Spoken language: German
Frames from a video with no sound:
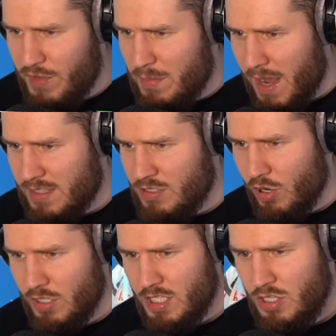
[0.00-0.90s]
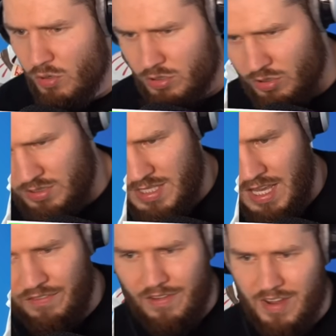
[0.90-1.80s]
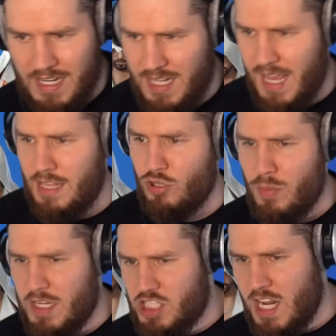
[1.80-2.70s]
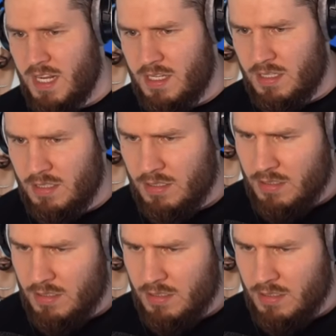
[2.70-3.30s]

V-Bucks, Leute. Juckt uns nicht. Werden wir ihn direkt rüber schenken.